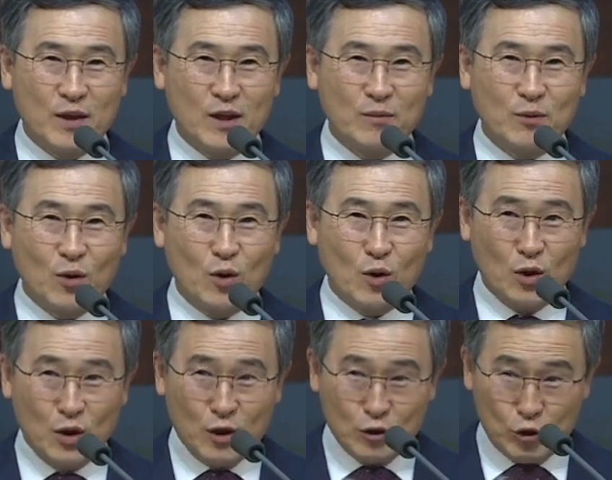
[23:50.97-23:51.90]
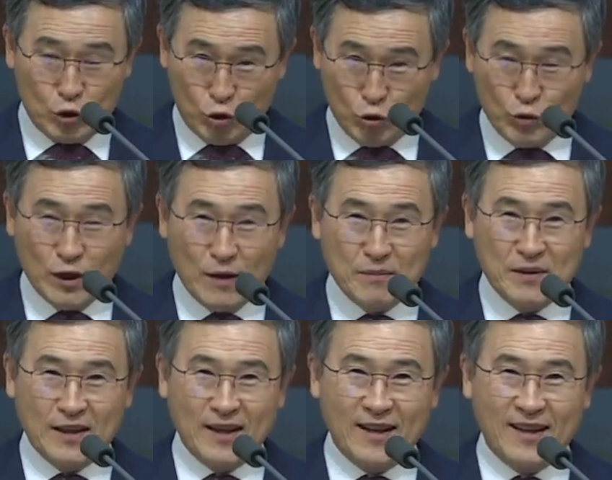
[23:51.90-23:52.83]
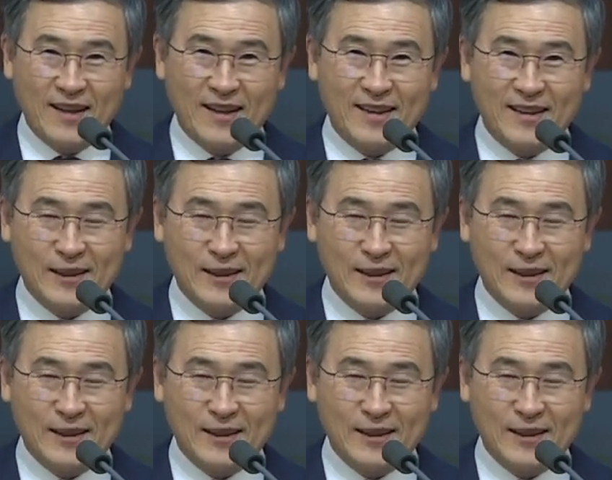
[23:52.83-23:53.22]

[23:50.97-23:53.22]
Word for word: 이름으로 축원합니다.